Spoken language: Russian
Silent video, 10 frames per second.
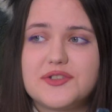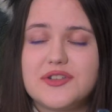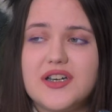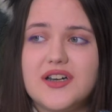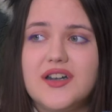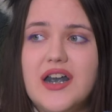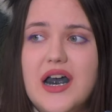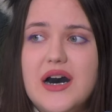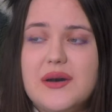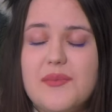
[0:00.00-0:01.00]
что я
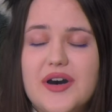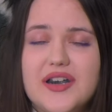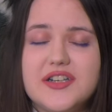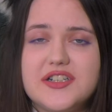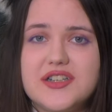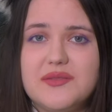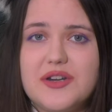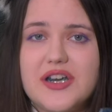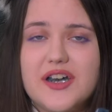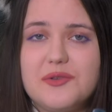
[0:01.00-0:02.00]
периодически
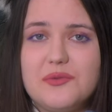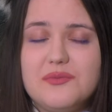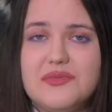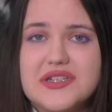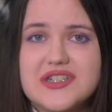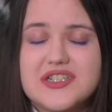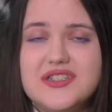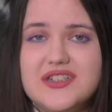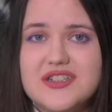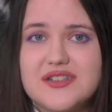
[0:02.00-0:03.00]
меняю место
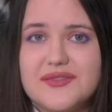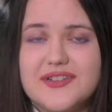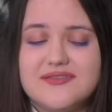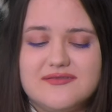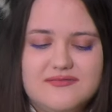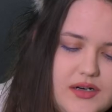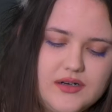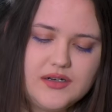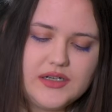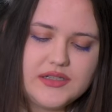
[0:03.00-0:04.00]
жительства,
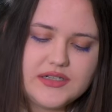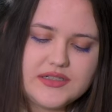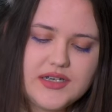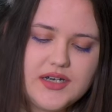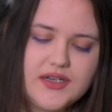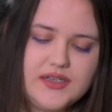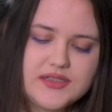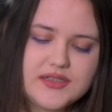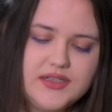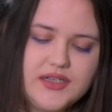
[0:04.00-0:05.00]
адреса,
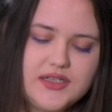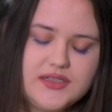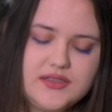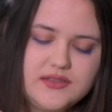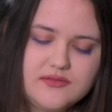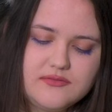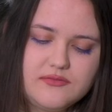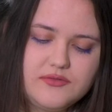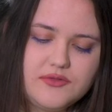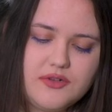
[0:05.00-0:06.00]
если есть,
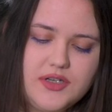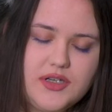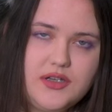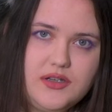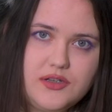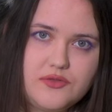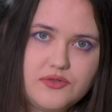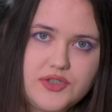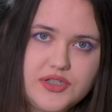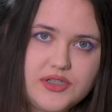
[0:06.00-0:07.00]
то они
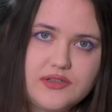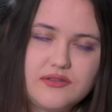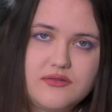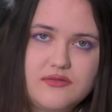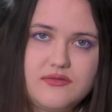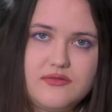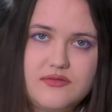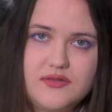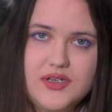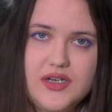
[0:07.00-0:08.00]
неточные.
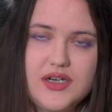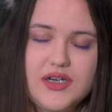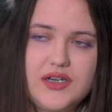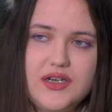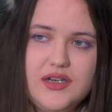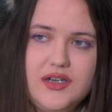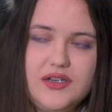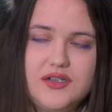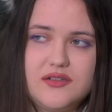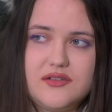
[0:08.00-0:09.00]

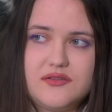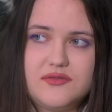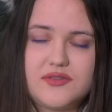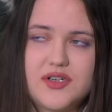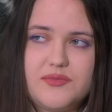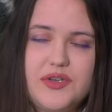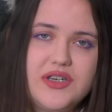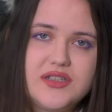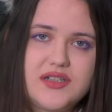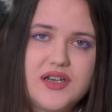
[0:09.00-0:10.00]
И, ну, как бы
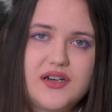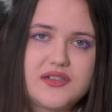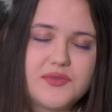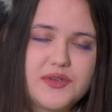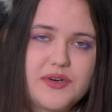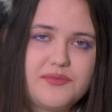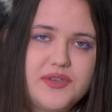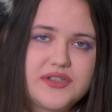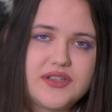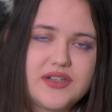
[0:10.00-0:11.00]
есть адрес моей
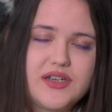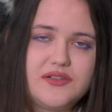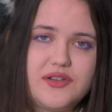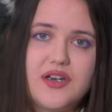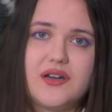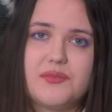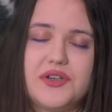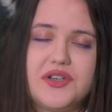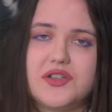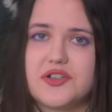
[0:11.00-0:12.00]
прописки, да, но я по
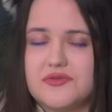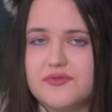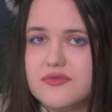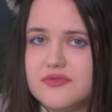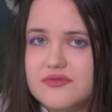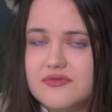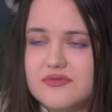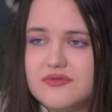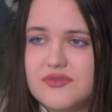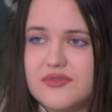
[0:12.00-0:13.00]
ней не живу
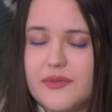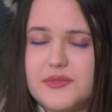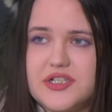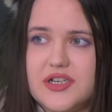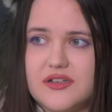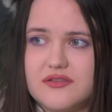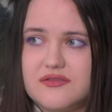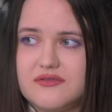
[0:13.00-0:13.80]
вообще.